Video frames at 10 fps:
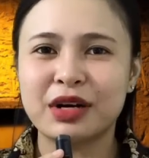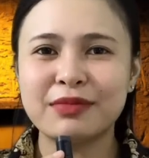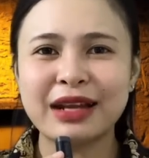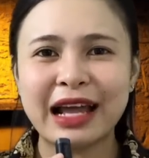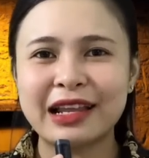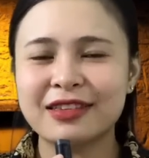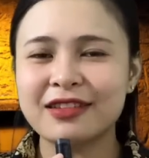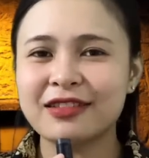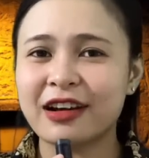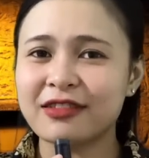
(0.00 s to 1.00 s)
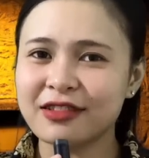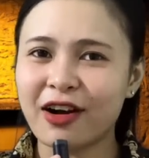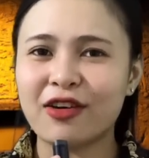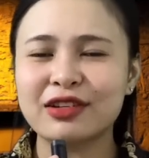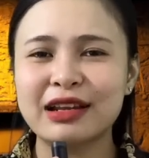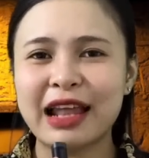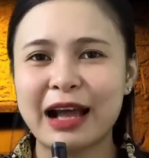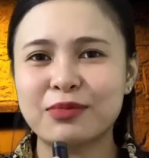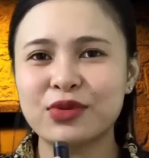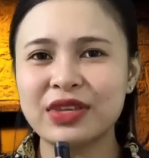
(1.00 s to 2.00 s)
Bữa hôm nay là Như vẫn còn đi
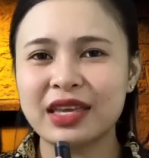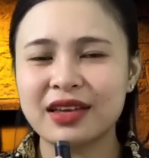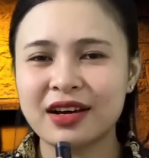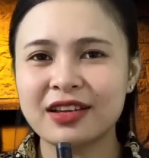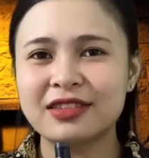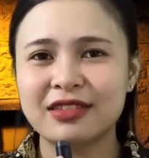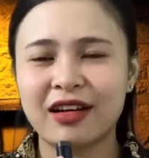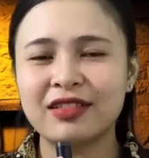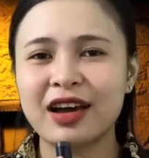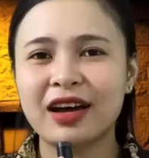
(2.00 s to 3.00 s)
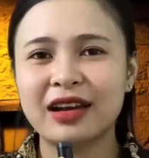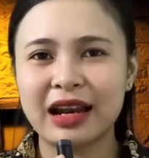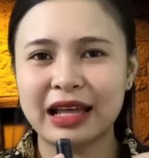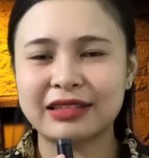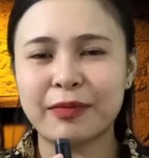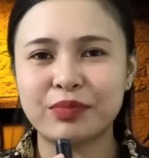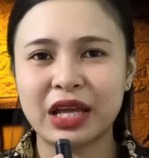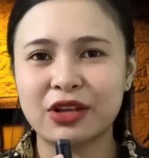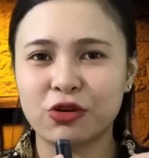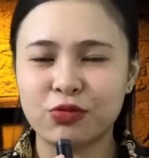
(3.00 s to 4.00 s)
làm quý vị ơi, cho nên là tập
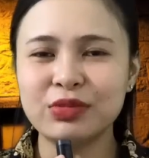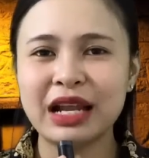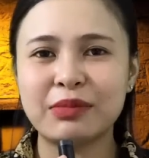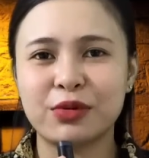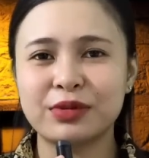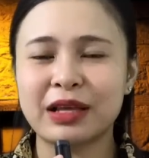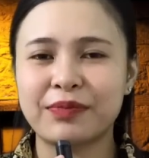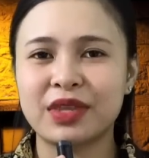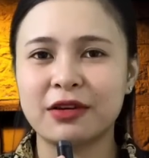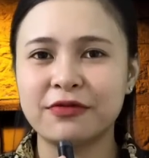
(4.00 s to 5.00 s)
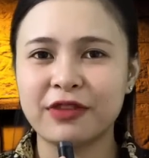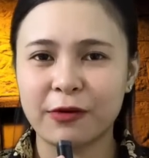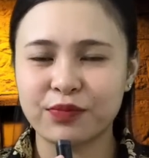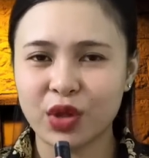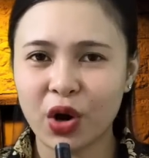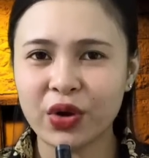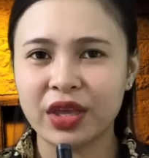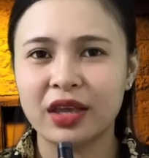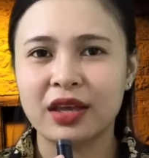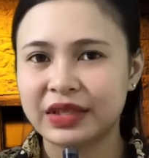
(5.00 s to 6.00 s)
này cũng là một tập dự phòng
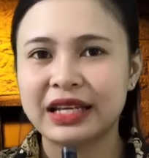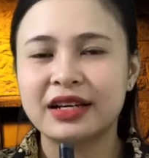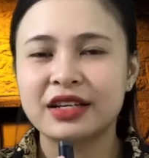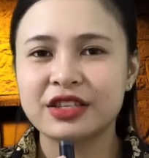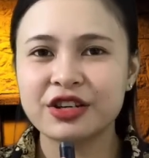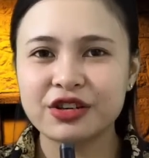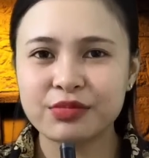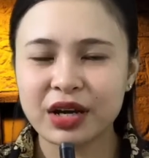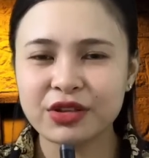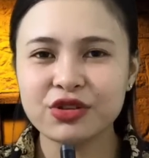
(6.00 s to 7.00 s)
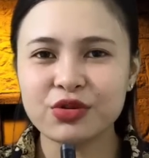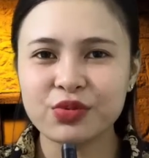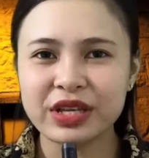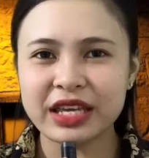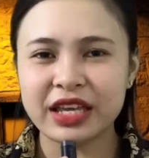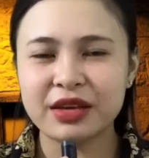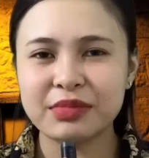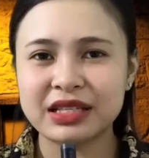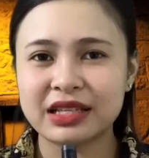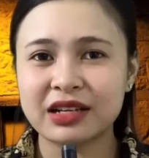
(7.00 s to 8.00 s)
thôi. Như mến chúc quý vị
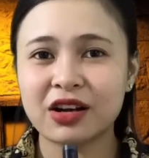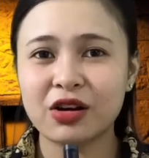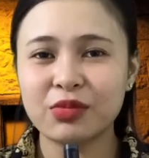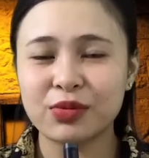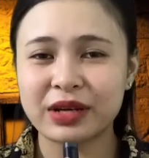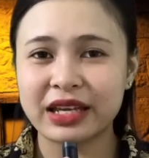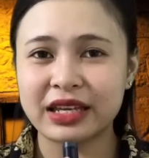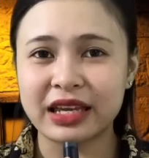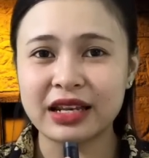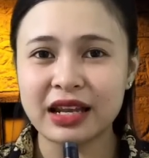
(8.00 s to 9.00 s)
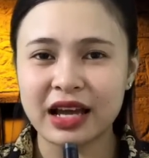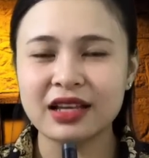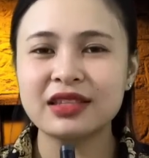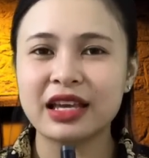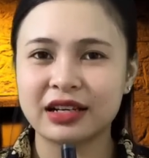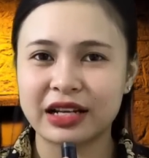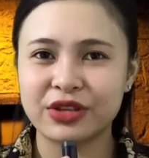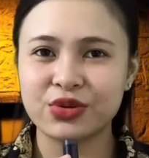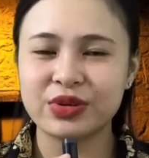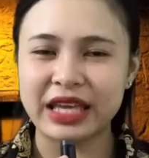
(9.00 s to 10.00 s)
mình sẽ có một kỳ nghỉ lễ thiệt
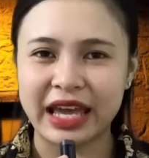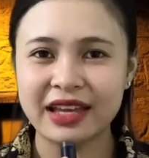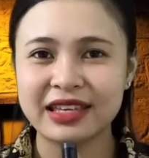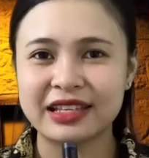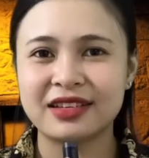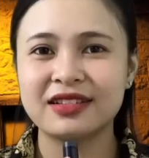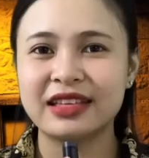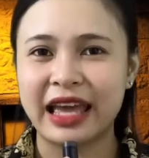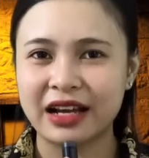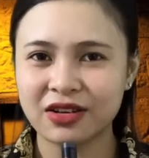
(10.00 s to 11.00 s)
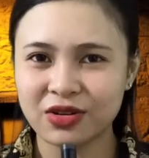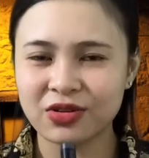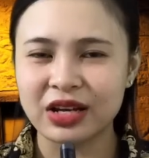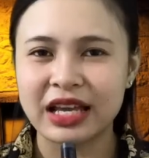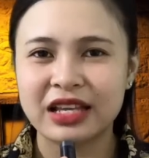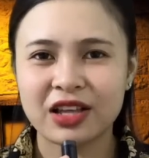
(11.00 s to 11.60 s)
là vui vẻ và thư giãn luôn.